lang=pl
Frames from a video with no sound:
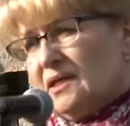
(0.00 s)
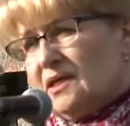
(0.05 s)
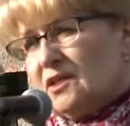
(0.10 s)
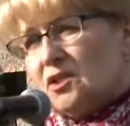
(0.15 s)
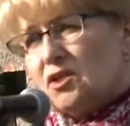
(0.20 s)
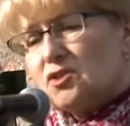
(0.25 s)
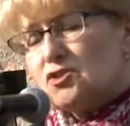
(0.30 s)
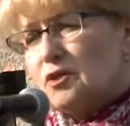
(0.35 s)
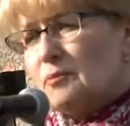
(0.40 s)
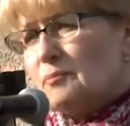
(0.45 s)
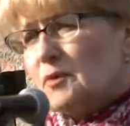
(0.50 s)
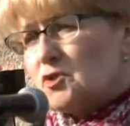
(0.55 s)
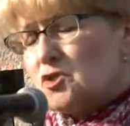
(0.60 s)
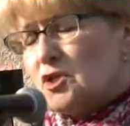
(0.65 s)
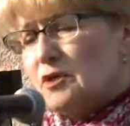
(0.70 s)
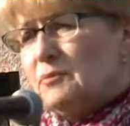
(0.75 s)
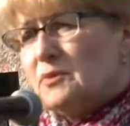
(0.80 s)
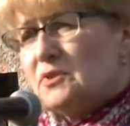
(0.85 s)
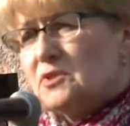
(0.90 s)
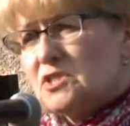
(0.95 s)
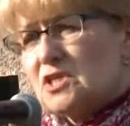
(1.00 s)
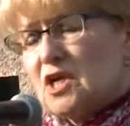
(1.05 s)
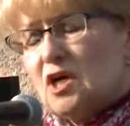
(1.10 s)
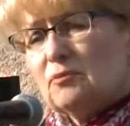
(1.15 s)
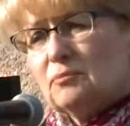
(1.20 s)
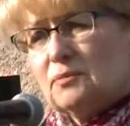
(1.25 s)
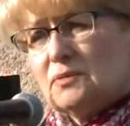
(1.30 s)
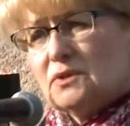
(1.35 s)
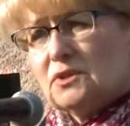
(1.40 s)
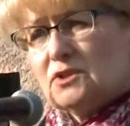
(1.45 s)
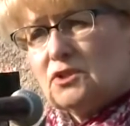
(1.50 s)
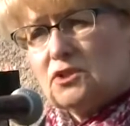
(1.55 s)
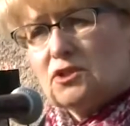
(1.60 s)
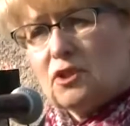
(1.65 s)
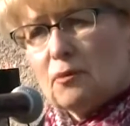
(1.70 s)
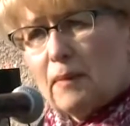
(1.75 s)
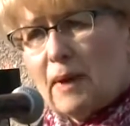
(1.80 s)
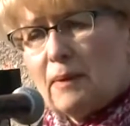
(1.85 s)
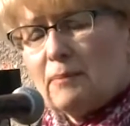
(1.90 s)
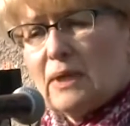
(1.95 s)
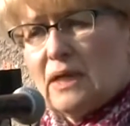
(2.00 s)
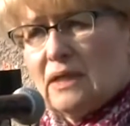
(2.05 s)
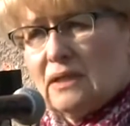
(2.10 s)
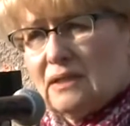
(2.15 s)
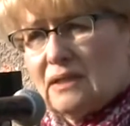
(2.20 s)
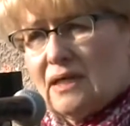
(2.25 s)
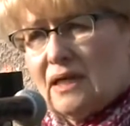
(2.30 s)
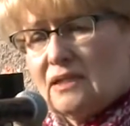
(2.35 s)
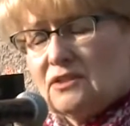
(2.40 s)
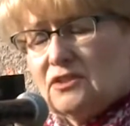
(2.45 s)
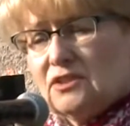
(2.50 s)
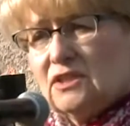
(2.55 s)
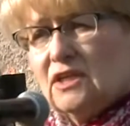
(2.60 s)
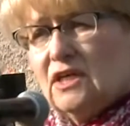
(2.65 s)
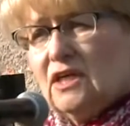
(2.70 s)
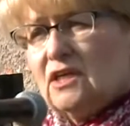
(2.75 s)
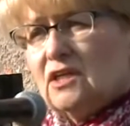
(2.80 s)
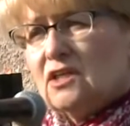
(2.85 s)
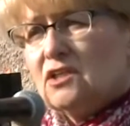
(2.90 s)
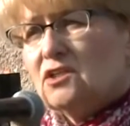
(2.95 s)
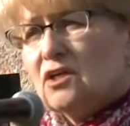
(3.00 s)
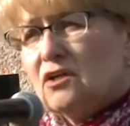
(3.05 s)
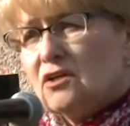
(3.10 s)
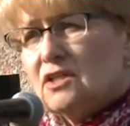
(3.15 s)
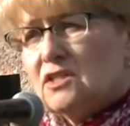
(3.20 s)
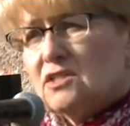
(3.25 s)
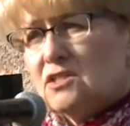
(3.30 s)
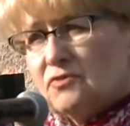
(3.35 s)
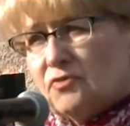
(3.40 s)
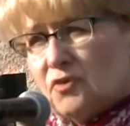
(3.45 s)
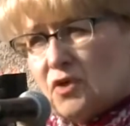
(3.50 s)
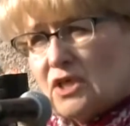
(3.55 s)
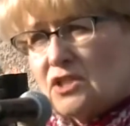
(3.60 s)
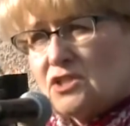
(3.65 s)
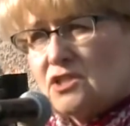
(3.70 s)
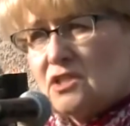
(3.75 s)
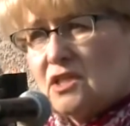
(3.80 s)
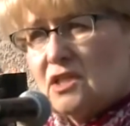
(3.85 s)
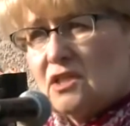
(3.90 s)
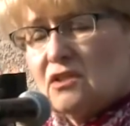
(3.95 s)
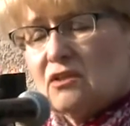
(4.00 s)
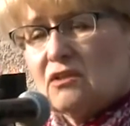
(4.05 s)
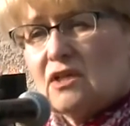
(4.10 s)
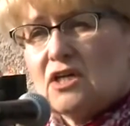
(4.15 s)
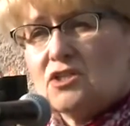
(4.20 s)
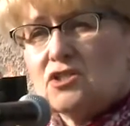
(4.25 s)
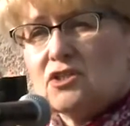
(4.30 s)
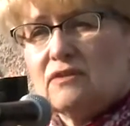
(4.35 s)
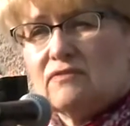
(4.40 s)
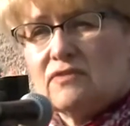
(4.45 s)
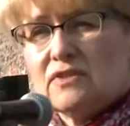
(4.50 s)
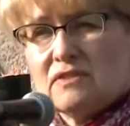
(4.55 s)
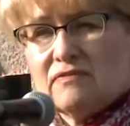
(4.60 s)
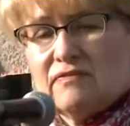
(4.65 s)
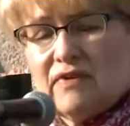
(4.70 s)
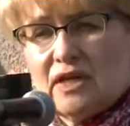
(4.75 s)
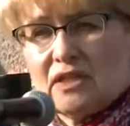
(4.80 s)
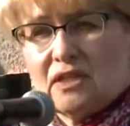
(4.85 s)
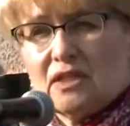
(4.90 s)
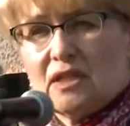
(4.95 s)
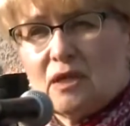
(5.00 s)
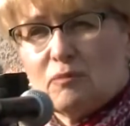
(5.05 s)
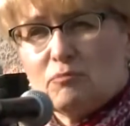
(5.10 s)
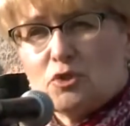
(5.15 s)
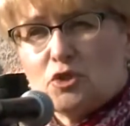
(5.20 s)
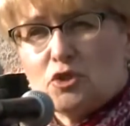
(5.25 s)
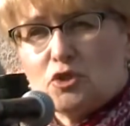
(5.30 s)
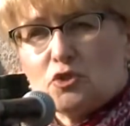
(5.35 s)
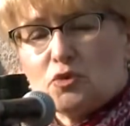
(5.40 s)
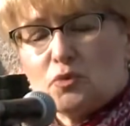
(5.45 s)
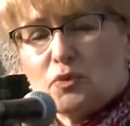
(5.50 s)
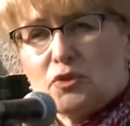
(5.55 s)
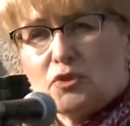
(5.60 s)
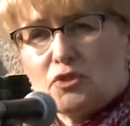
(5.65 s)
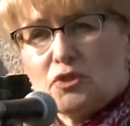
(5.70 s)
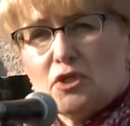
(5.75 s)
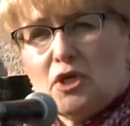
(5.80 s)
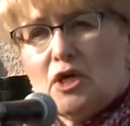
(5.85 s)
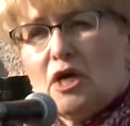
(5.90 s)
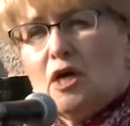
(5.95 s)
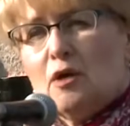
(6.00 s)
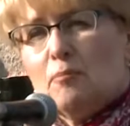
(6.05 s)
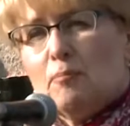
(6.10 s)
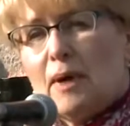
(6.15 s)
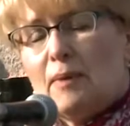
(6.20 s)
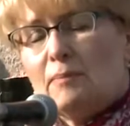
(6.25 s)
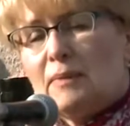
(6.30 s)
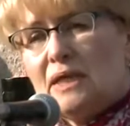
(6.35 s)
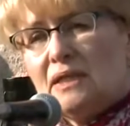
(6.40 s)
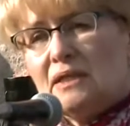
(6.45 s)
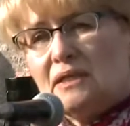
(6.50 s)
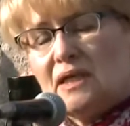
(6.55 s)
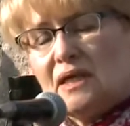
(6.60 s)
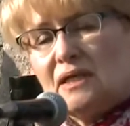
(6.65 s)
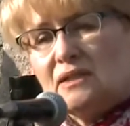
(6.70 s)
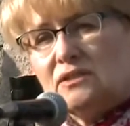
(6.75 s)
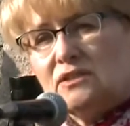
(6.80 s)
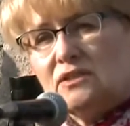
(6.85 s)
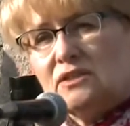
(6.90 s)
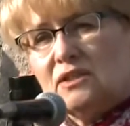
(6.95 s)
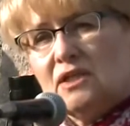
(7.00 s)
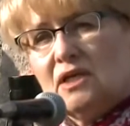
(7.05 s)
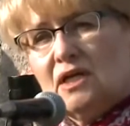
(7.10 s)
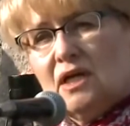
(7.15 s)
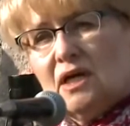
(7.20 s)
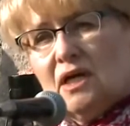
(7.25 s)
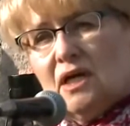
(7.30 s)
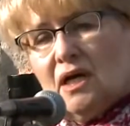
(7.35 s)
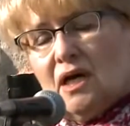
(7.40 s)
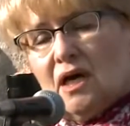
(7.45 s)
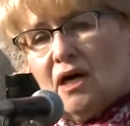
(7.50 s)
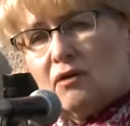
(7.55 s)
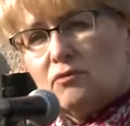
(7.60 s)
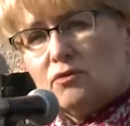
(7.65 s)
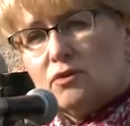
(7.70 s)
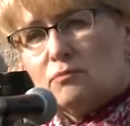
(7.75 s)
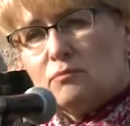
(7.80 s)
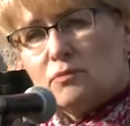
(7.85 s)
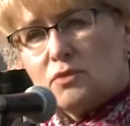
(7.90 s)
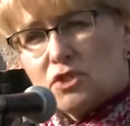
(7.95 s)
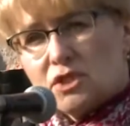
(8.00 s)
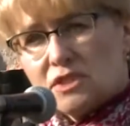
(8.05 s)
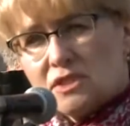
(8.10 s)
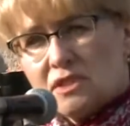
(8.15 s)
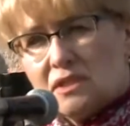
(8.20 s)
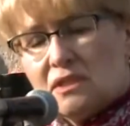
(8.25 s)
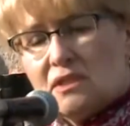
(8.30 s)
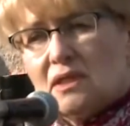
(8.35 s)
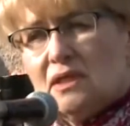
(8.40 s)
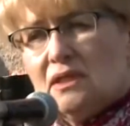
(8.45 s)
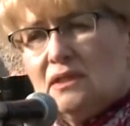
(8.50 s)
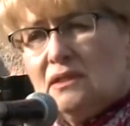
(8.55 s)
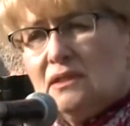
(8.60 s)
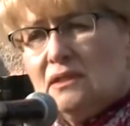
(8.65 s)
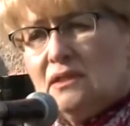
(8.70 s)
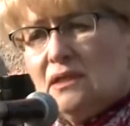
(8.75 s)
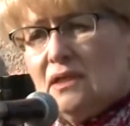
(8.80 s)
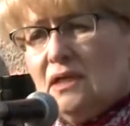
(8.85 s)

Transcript: to, co możemy zrobić, to pamiętać. I to jest właśnie to nasze wyzwanie na przyszłość. Pamiętać o tym, że zginęli,